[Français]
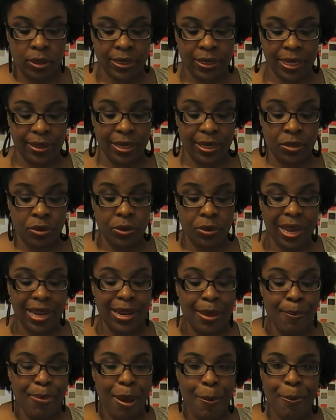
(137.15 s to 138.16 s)
Sa texture elle
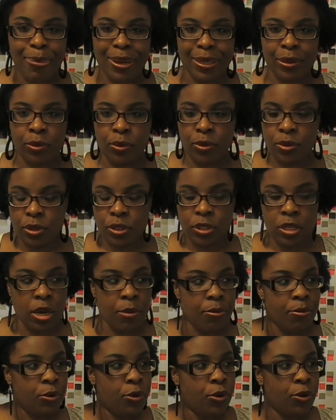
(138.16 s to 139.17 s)
n'est pas pâteuse
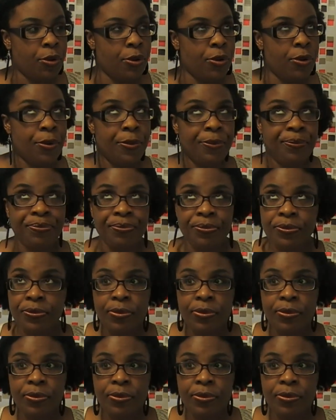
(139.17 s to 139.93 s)
comme le,